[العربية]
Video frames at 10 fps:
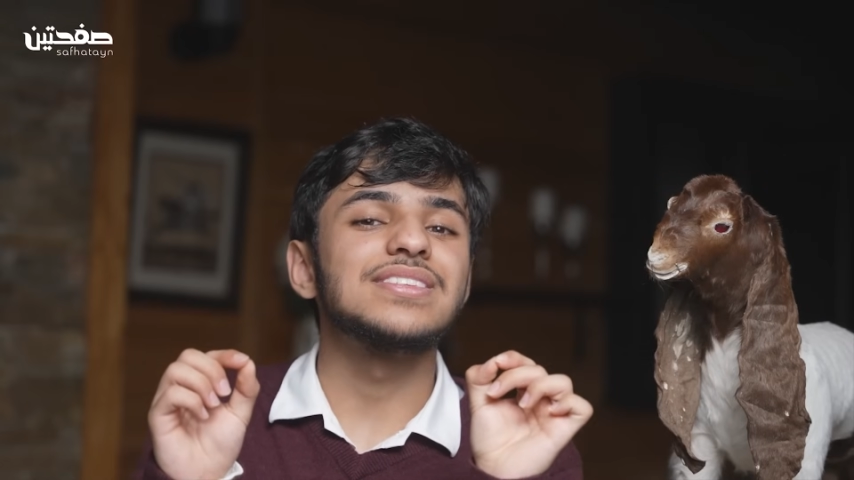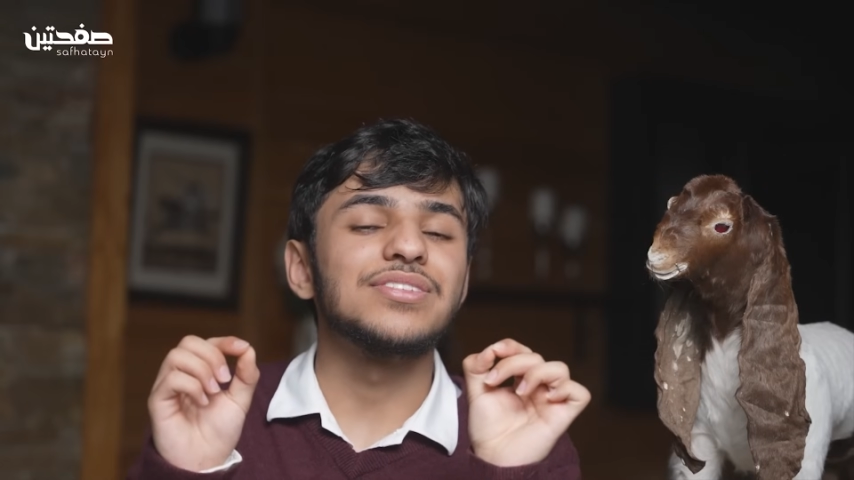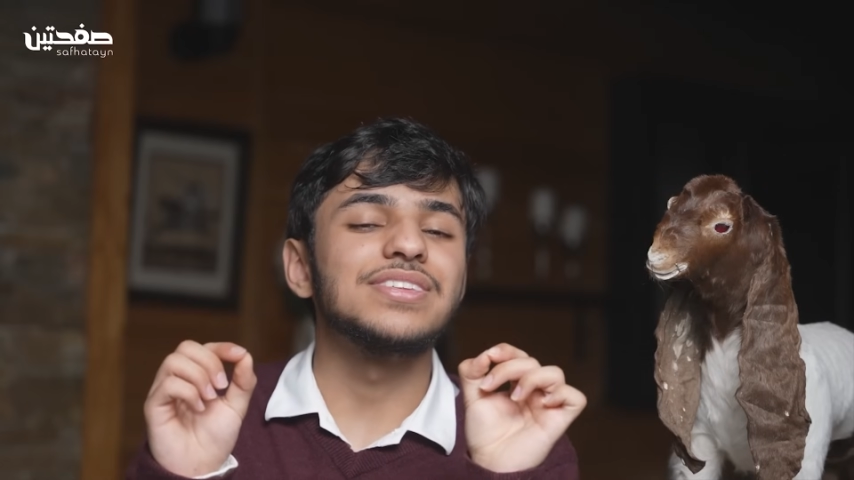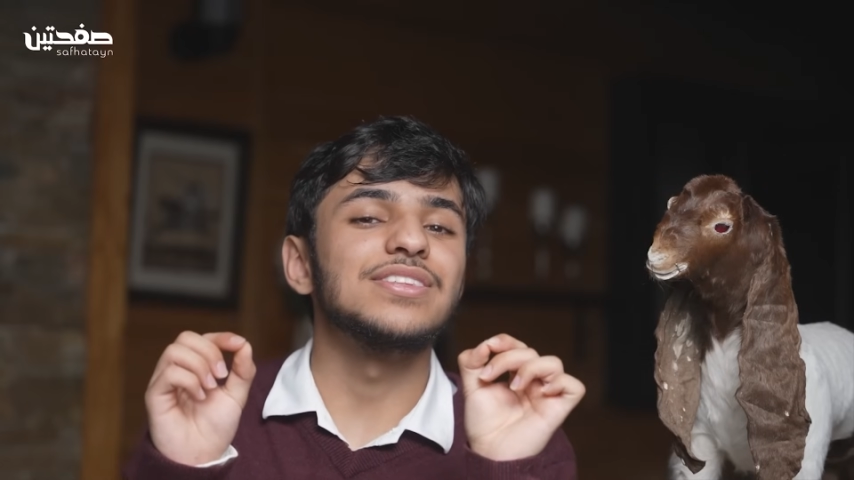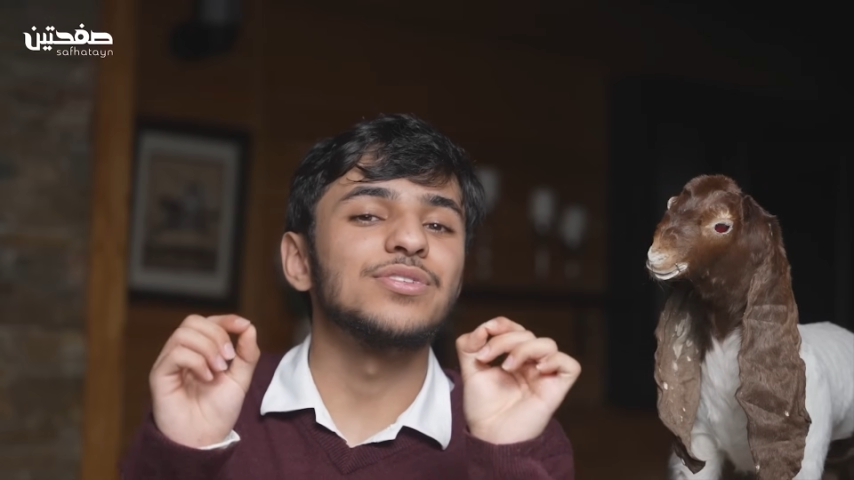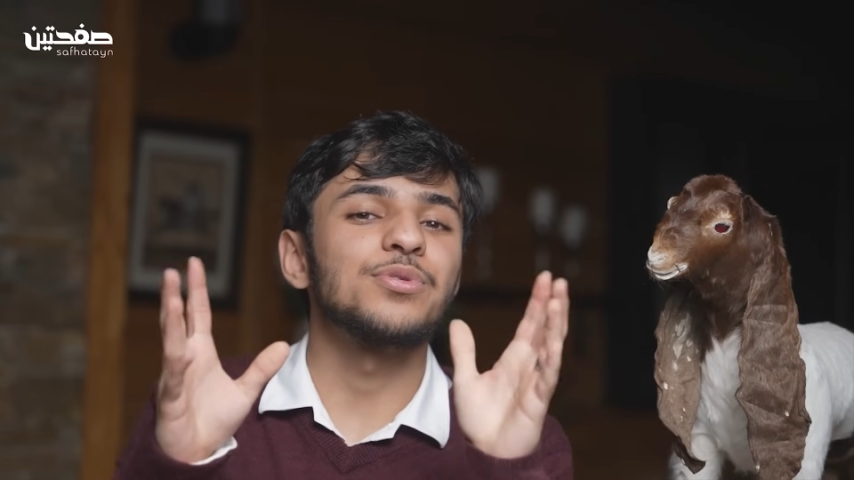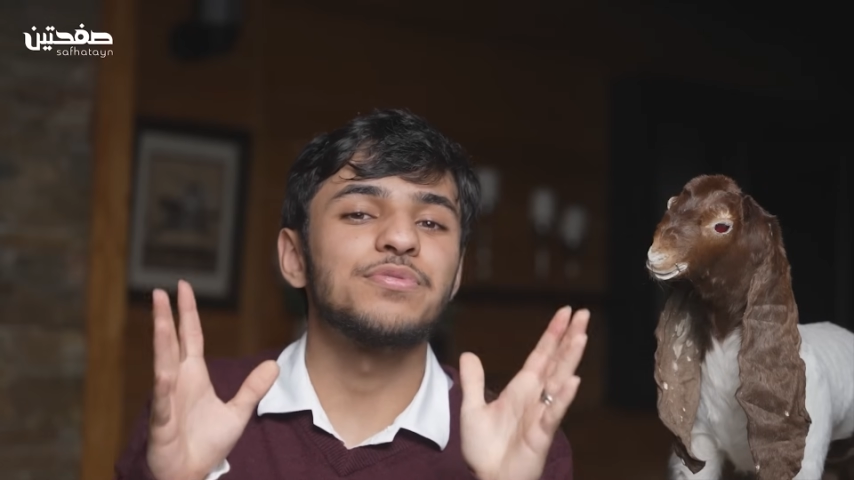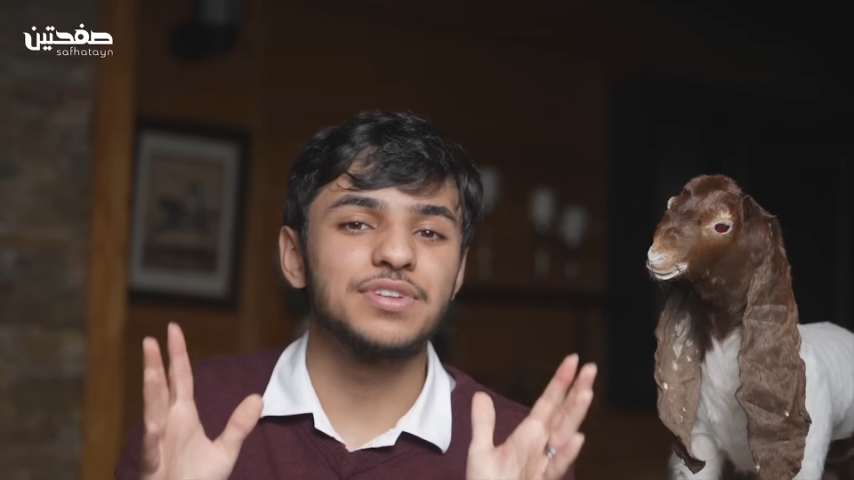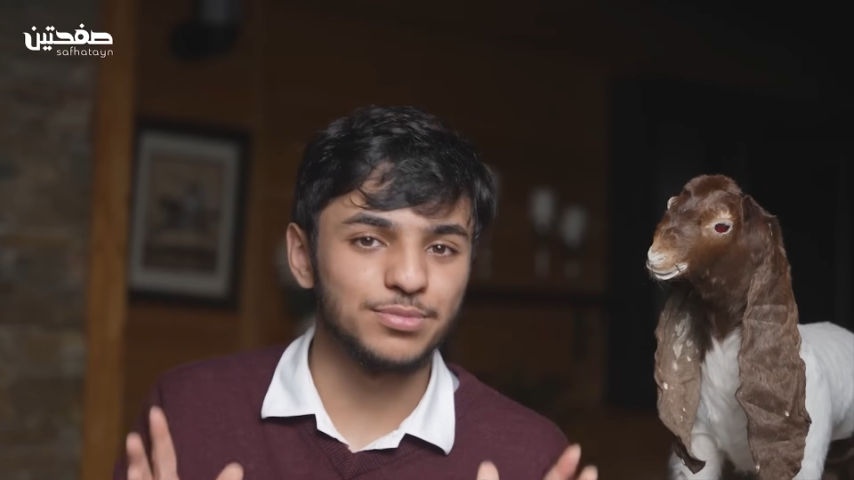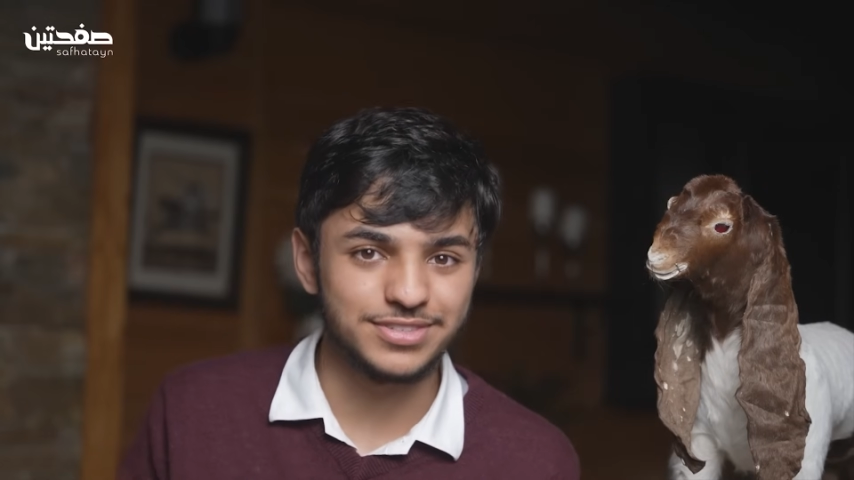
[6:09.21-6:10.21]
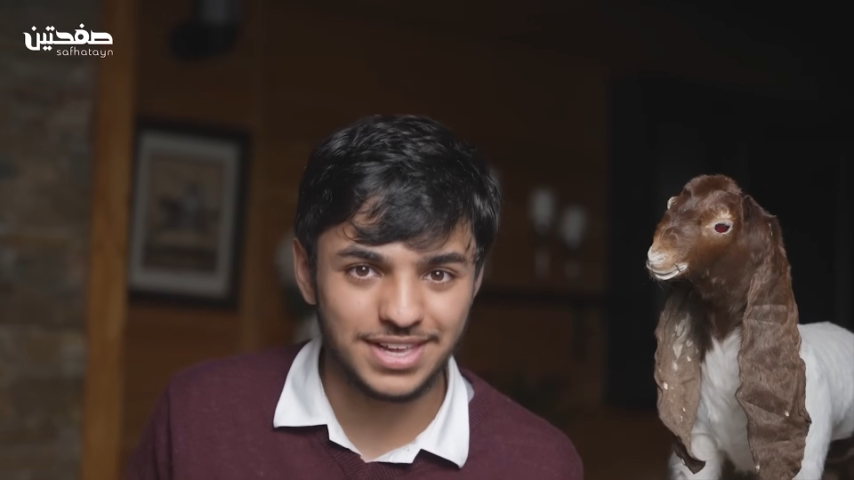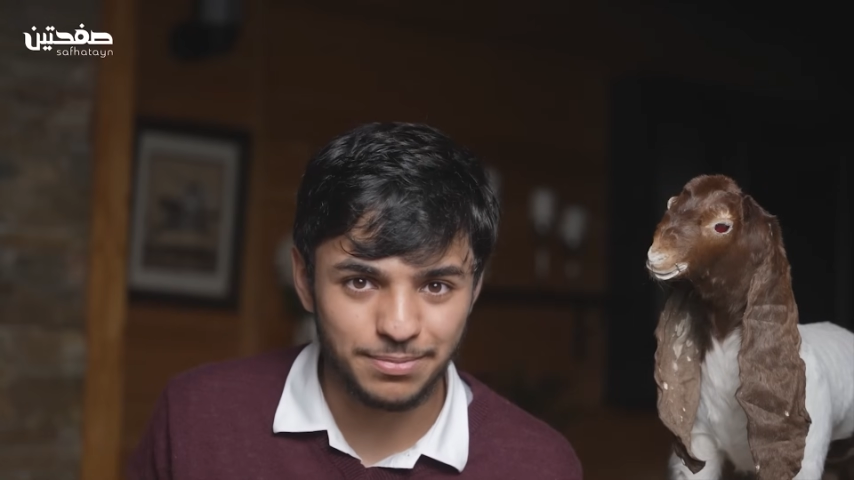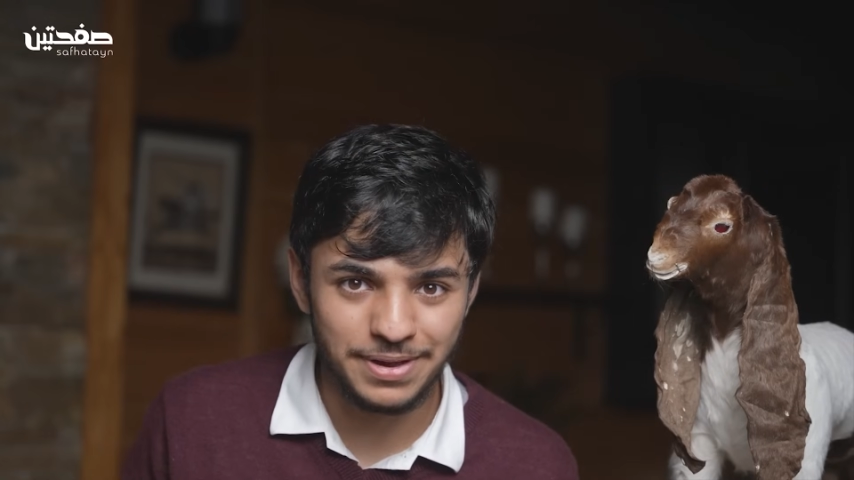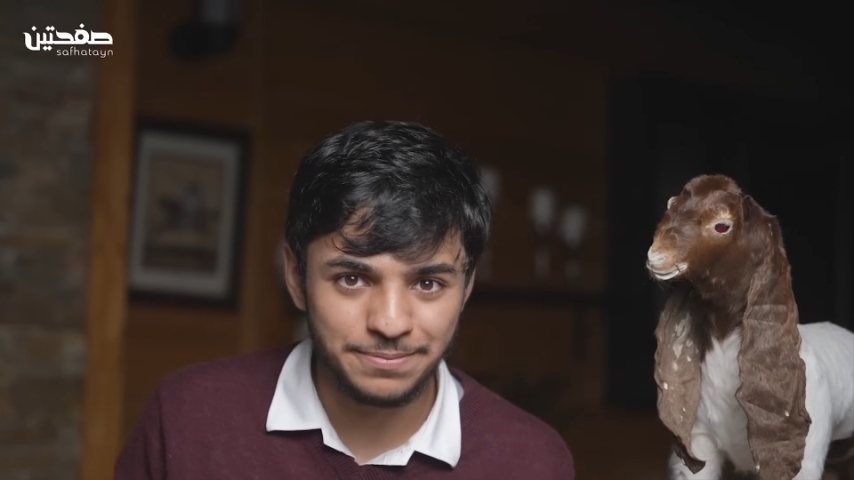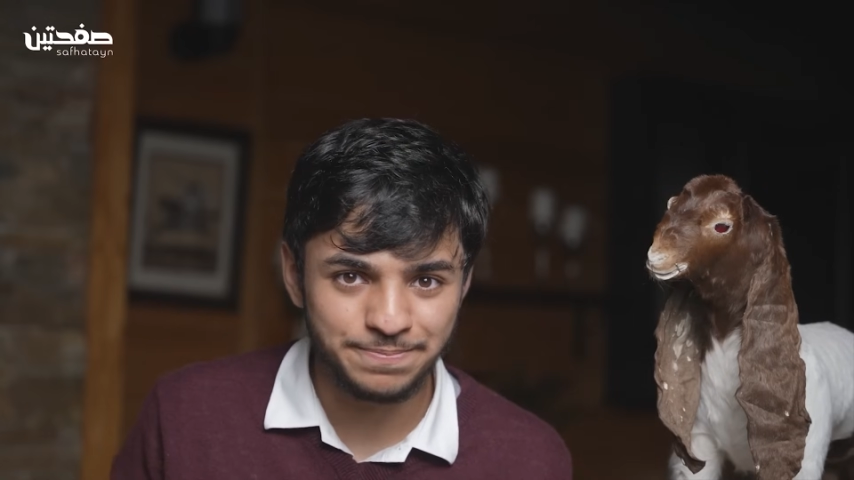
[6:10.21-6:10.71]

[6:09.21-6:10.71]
تريد ان تكون في المستقبل